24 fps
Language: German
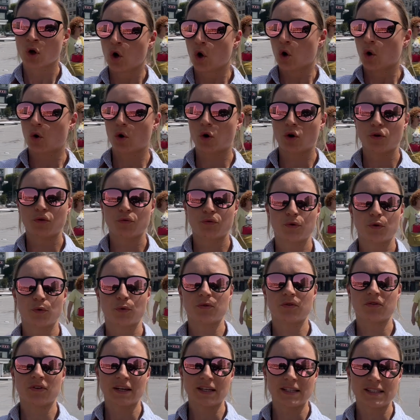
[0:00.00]
Und für
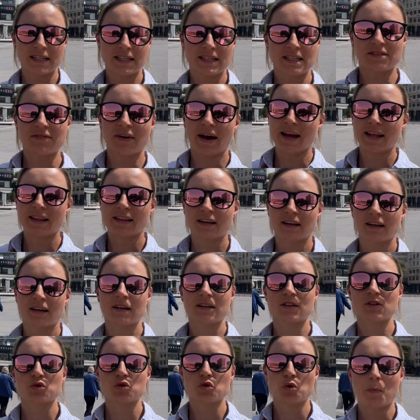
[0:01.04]
uns geht es jetzt weiter
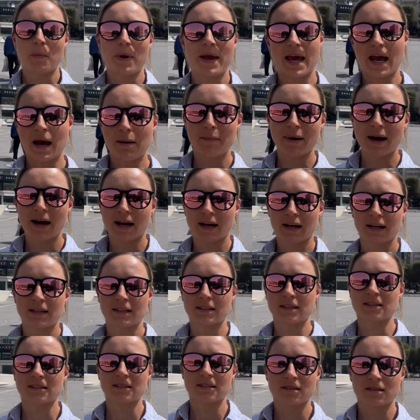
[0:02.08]
zum Air Market.
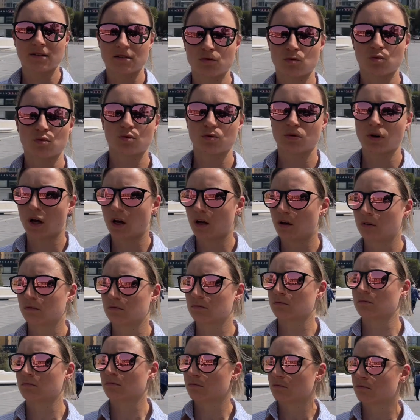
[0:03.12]
Das ist so ein
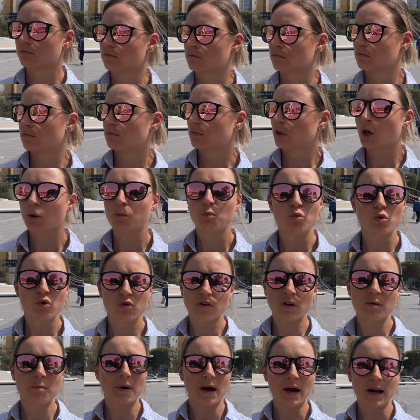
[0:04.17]

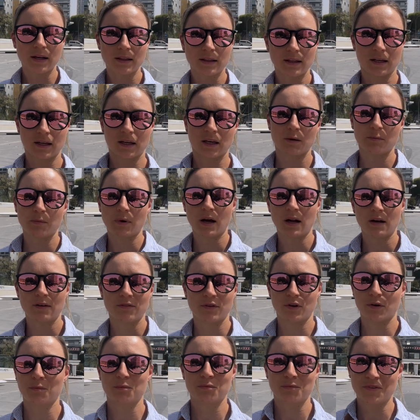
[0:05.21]
Gemüsemarkt, denke ich mal.
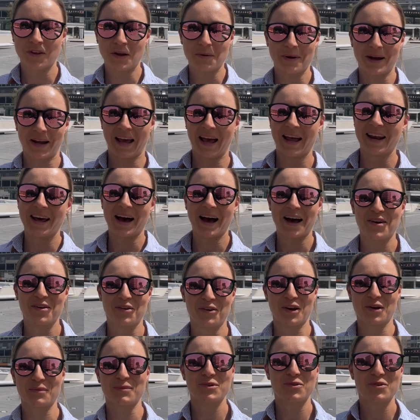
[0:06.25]
Wir haben selber keine Ahnung,
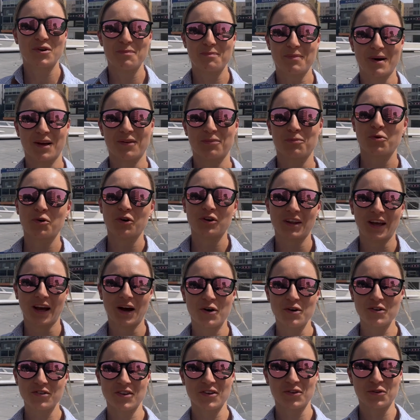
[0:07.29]
wir haben nur ein paar Punkte
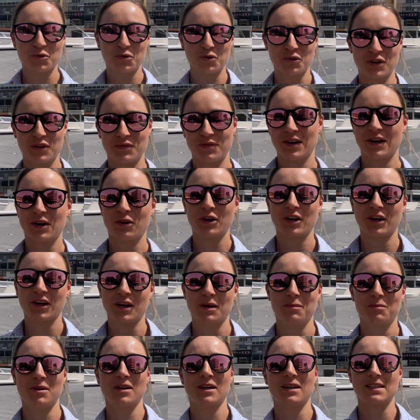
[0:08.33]
rausgesucht, die wir euch
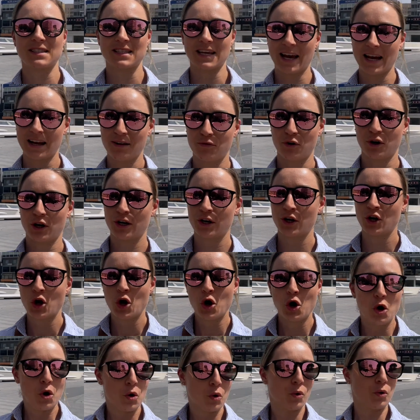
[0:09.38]
eben hier zeigen wollen.
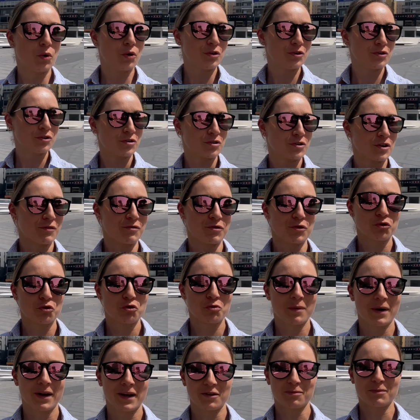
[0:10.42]
Und da versuchen
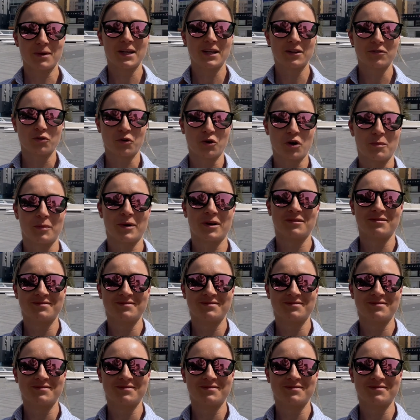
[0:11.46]
wir jetzt mal hinzukommen.